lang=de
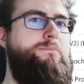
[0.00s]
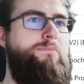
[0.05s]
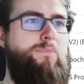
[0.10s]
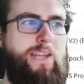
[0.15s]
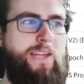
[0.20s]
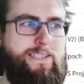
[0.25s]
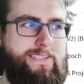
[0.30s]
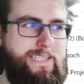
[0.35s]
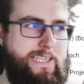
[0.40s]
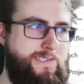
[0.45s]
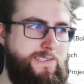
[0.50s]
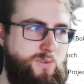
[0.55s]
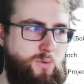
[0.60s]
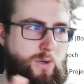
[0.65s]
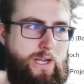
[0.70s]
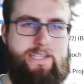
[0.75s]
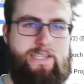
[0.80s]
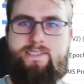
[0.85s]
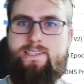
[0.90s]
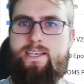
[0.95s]
Das so
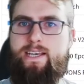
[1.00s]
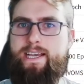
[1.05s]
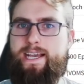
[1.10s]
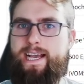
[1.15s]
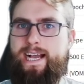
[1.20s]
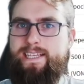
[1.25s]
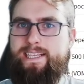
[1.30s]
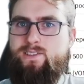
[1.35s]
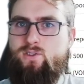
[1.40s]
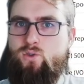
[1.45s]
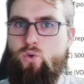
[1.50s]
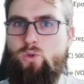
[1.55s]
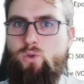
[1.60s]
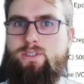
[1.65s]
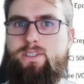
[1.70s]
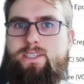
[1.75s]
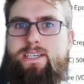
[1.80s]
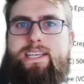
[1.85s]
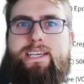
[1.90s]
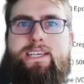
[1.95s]
als, als
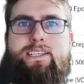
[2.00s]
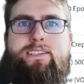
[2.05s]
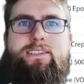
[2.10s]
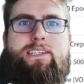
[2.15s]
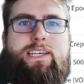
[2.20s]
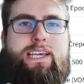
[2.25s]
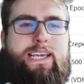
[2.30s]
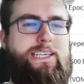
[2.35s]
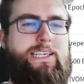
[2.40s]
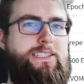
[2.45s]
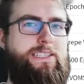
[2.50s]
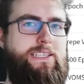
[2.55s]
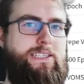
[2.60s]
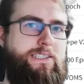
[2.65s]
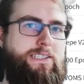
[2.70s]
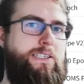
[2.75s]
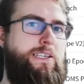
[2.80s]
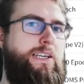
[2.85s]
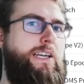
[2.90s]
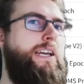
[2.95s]
grundlegende
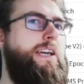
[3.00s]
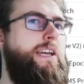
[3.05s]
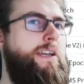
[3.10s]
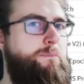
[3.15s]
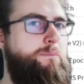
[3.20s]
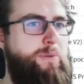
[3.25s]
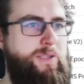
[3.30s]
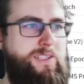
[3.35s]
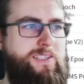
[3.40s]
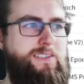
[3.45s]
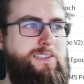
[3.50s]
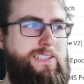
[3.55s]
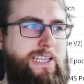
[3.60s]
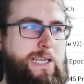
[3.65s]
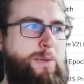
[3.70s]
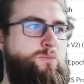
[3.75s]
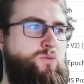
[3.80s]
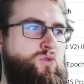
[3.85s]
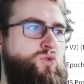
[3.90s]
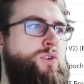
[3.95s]
Richtlinie. Bitte
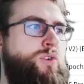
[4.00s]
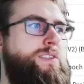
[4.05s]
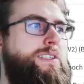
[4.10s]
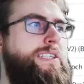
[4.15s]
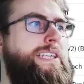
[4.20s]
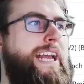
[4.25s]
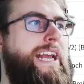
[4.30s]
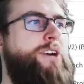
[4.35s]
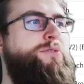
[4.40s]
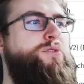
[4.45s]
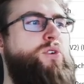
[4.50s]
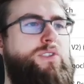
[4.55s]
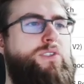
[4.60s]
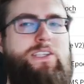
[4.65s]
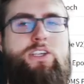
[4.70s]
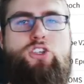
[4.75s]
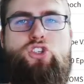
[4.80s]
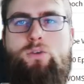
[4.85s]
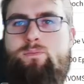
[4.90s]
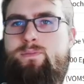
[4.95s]
nehmt nur die
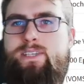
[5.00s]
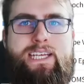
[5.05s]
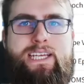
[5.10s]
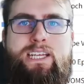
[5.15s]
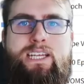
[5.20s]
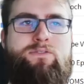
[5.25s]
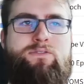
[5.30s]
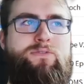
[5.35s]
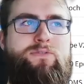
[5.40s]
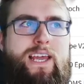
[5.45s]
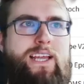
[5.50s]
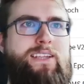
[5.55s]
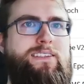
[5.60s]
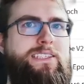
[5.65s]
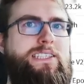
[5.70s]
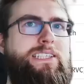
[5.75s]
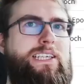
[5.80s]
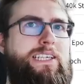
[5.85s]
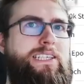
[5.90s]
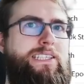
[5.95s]
RVC-Stimmen, die anderen werden
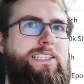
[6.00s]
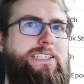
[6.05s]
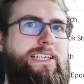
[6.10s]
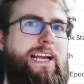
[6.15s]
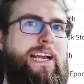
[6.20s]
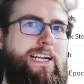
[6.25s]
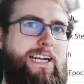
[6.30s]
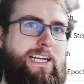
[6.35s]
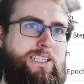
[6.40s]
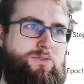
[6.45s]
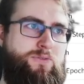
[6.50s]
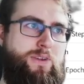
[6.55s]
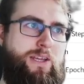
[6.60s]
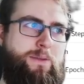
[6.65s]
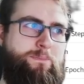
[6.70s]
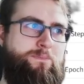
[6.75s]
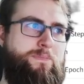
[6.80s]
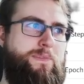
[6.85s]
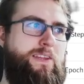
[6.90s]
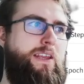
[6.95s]
nicht richtig erkannt
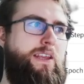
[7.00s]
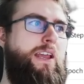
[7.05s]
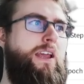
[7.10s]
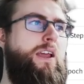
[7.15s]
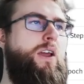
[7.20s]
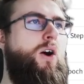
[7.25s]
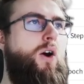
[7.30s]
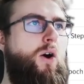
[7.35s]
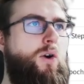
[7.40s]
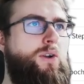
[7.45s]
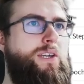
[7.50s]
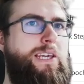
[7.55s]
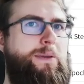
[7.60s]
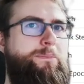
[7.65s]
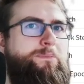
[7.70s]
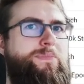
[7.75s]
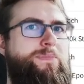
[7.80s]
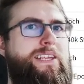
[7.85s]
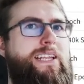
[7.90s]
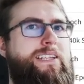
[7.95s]
werden.
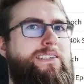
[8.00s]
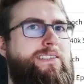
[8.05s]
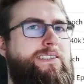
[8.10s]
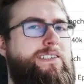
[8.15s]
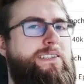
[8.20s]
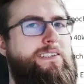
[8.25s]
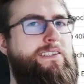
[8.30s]
Okay, jetzt,